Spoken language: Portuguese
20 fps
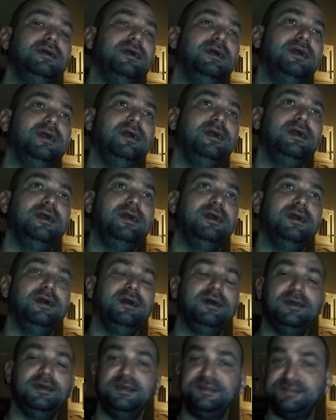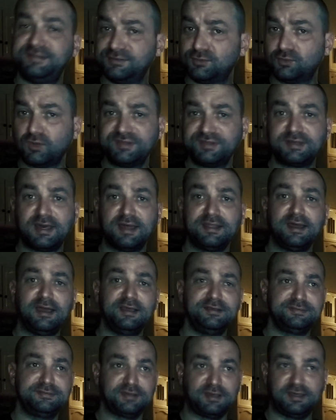É, esses dois
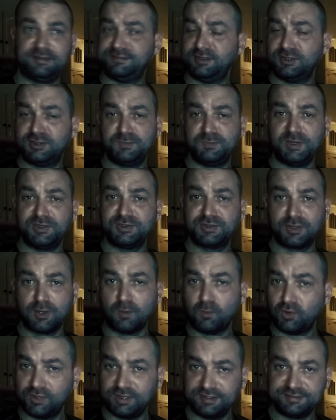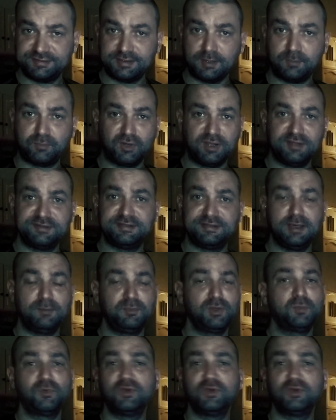canais recentemente que eu monetizei, por exemplo,